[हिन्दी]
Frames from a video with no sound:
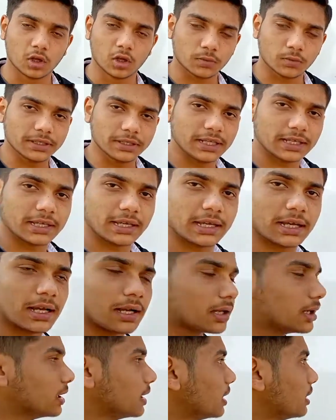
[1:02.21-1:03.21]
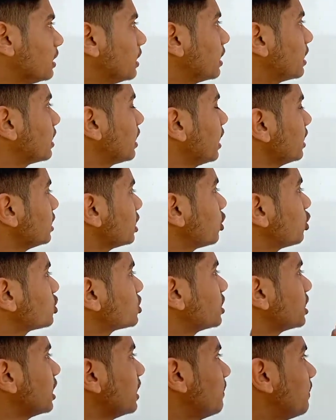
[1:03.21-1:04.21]
तो भैया देखिएगा लेंगराज
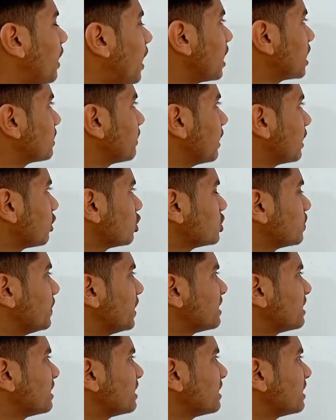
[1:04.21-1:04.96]
इक्वेशन के बाद हमारे कुछ